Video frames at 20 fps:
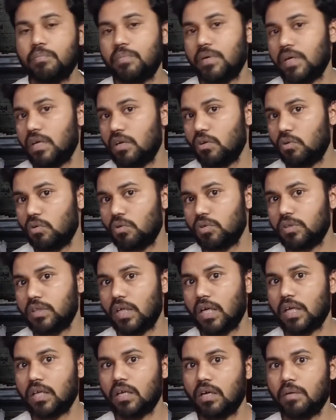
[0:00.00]
फेल हो
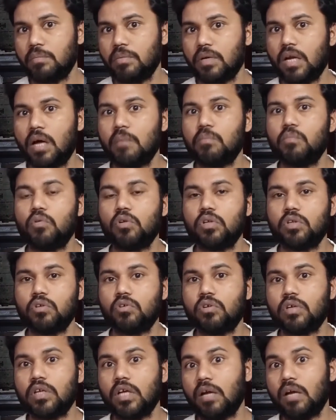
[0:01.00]
जाएगा फिर आप बोल दो
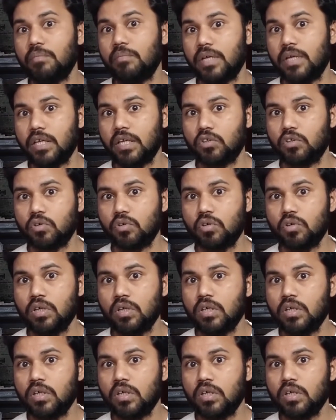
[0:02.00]
कि यार मैंने तो